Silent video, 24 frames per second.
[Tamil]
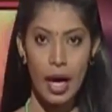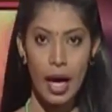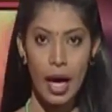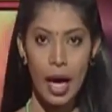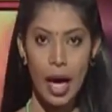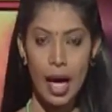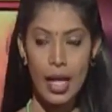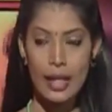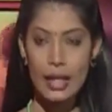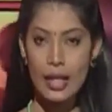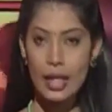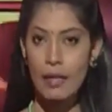
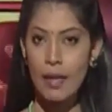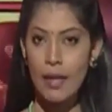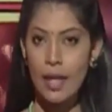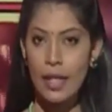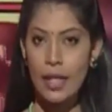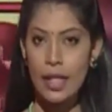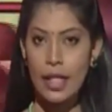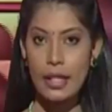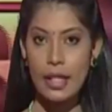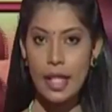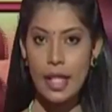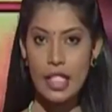
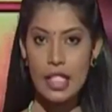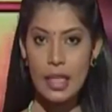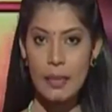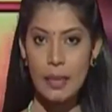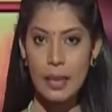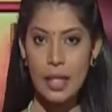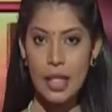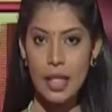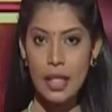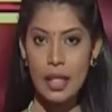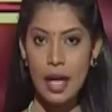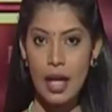அத்திவர்தரை
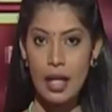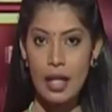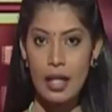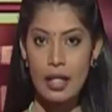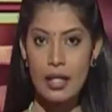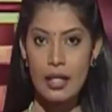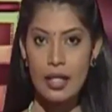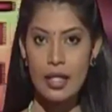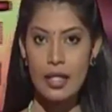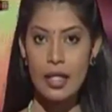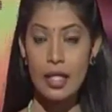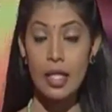தரிசிப்பதற்காக
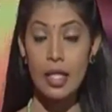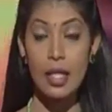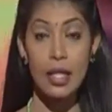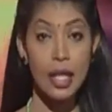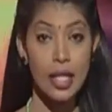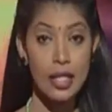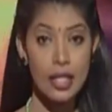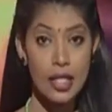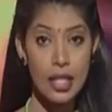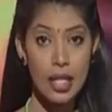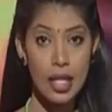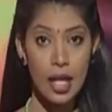சென்ற
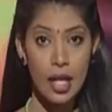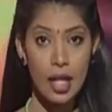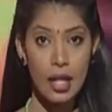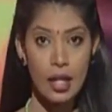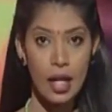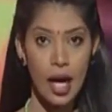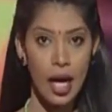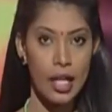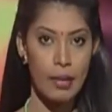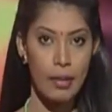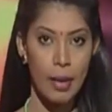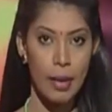
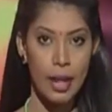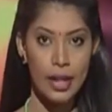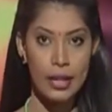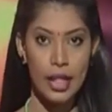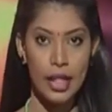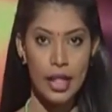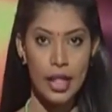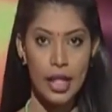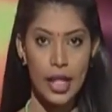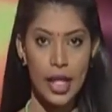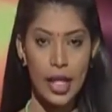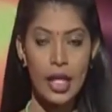லட்சக்கணக்கான
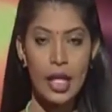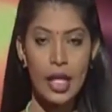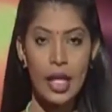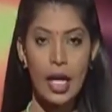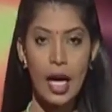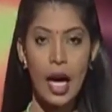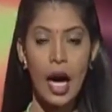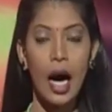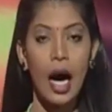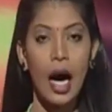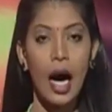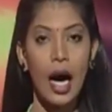பக்தர்களில்
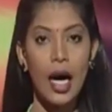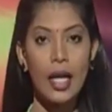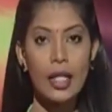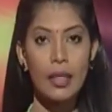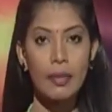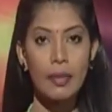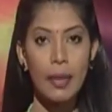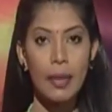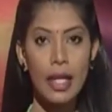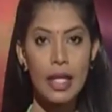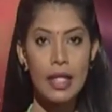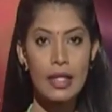ஆறு
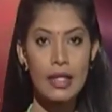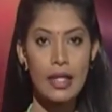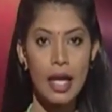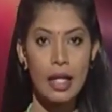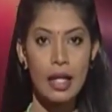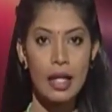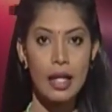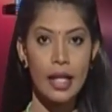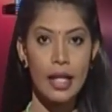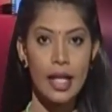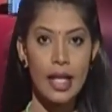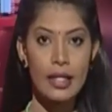பேர்
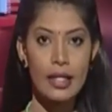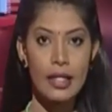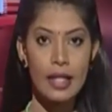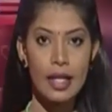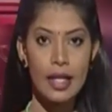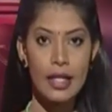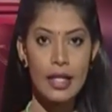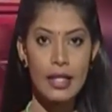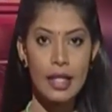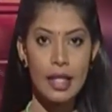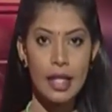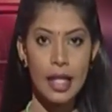சன
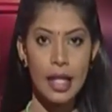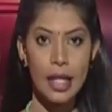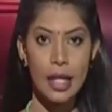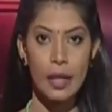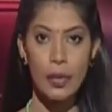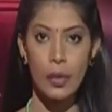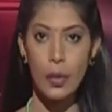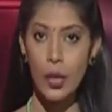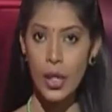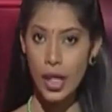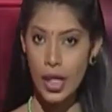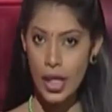நெரிசலில் சிக்கி
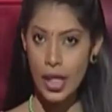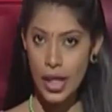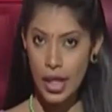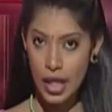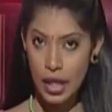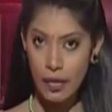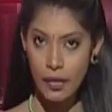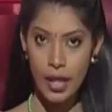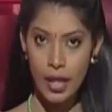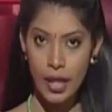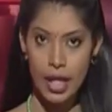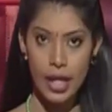
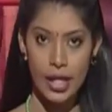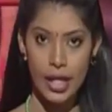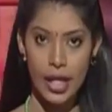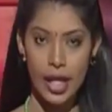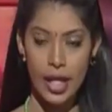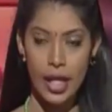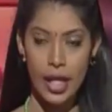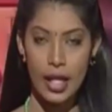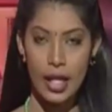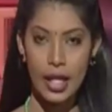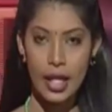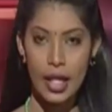உயிரிழக்கவில்லை
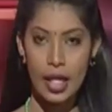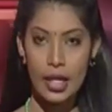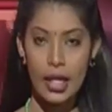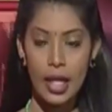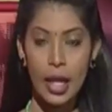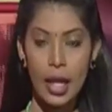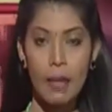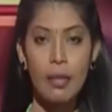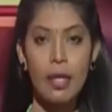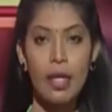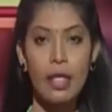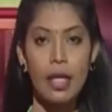என
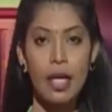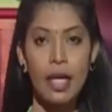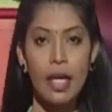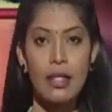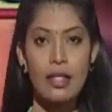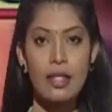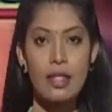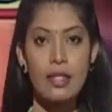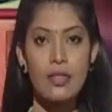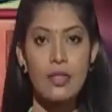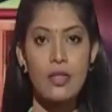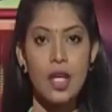தமிழக
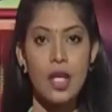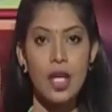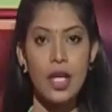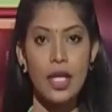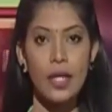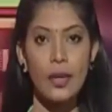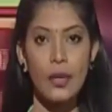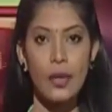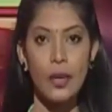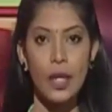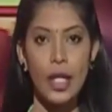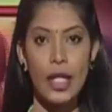அரசு
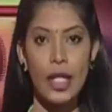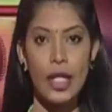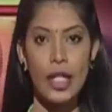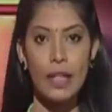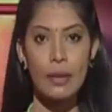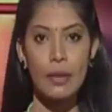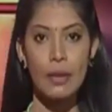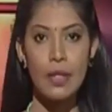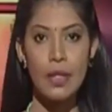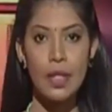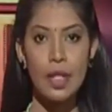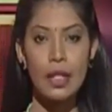சென்னை
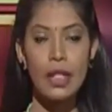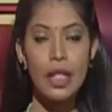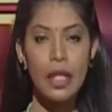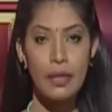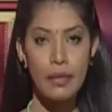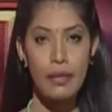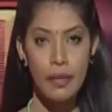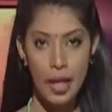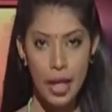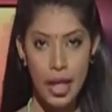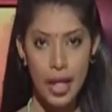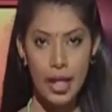
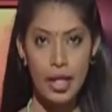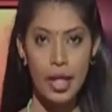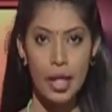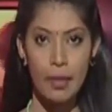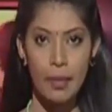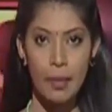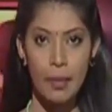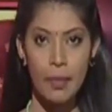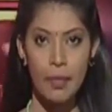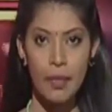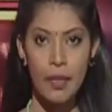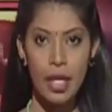உயர்நீதிமன்றத்தில்
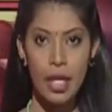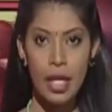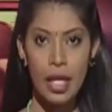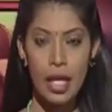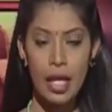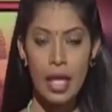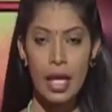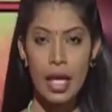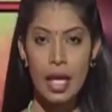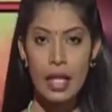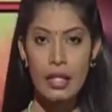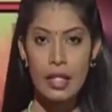விளக்கம்
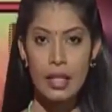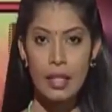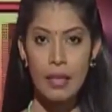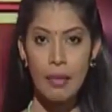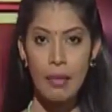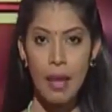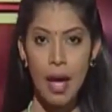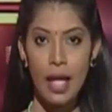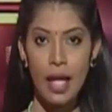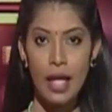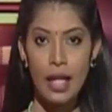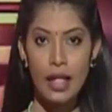லசித்
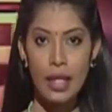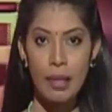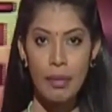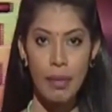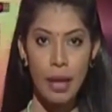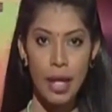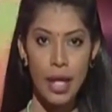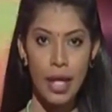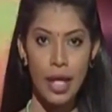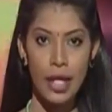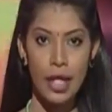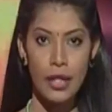மாலிங்க
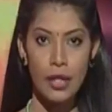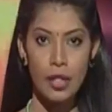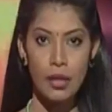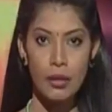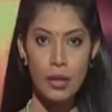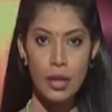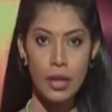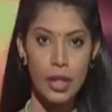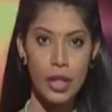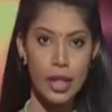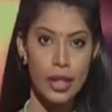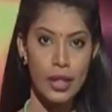
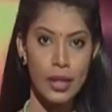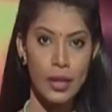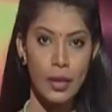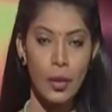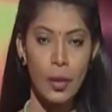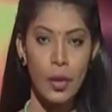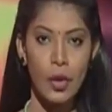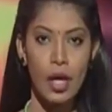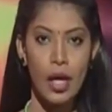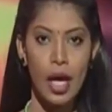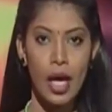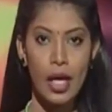பங்கேற்கும் இறுதி
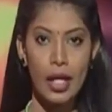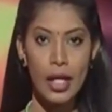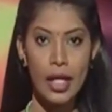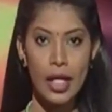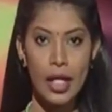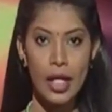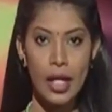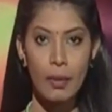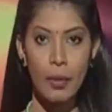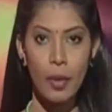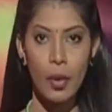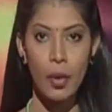ஒருநாள்
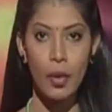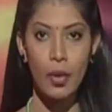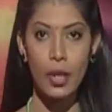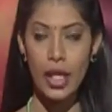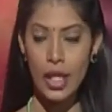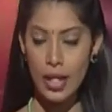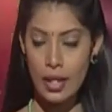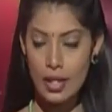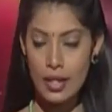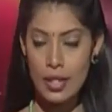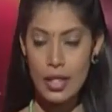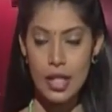கிரிக்கெட் போட்டி
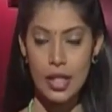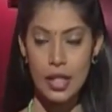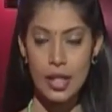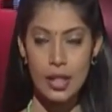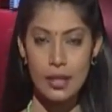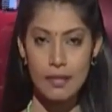இன்று